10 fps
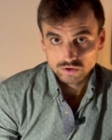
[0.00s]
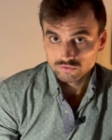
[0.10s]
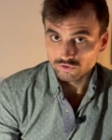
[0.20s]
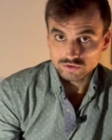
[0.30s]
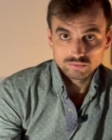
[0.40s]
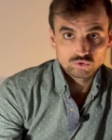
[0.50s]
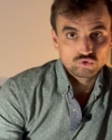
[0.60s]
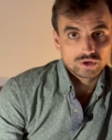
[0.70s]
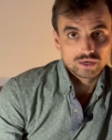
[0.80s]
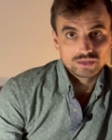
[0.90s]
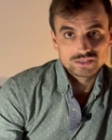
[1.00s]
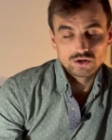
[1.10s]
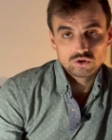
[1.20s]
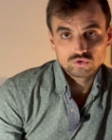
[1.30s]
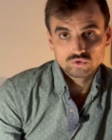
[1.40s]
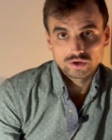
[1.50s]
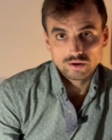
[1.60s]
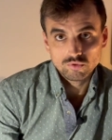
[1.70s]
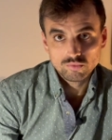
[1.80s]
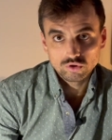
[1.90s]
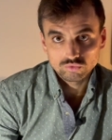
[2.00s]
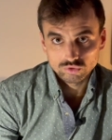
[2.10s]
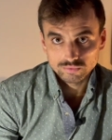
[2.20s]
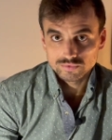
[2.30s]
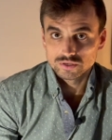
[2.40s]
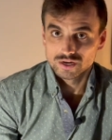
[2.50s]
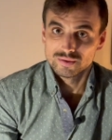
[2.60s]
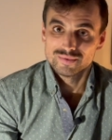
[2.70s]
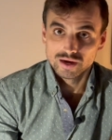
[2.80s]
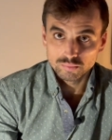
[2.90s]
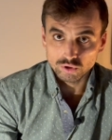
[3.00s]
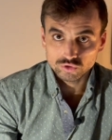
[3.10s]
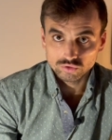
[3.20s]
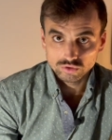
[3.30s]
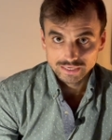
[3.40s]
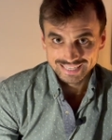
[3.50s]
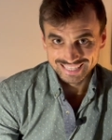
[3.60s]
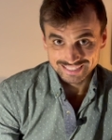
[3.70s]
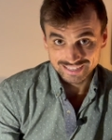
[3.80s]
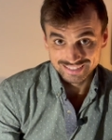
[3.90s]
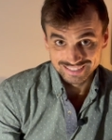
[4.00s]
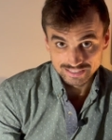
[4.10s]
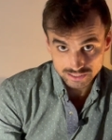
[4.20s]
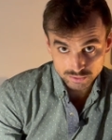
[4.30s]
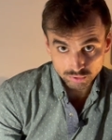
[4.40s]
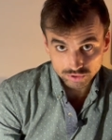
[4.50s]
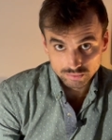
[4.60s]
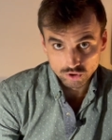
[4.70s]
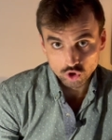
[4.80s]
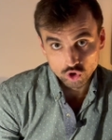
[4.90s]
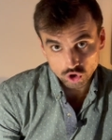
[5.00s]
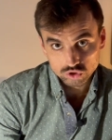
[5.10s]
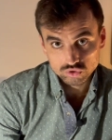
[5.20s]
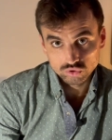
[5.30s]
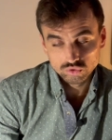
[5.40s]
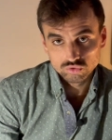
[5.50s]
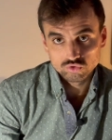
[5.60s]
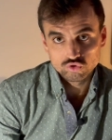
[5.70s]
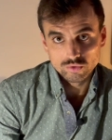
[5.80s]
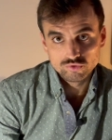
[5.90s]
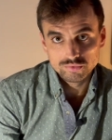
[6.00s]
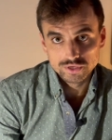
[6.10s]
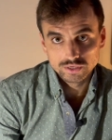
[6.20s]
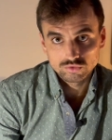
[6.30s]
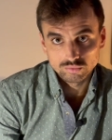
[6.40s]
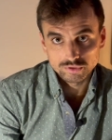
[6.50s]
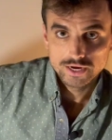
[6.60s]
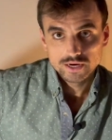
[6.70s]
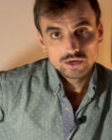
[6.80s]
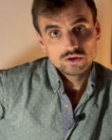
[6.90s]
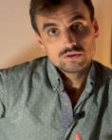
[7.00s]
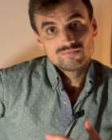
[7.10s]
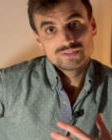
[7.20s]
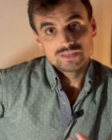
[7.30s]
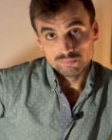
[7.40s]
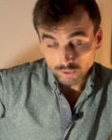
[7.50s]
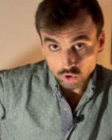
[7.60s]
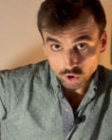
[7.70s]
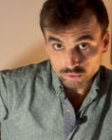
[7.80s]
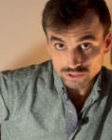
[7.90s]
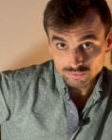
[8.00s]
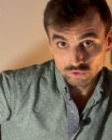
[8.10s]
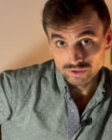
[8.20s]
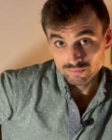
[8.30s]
forcément tu crées un dialogue, tu crées un moment, donc c'est quand même important d'être disponible lorsque tu as publié ton post. C'est pas encore possible de les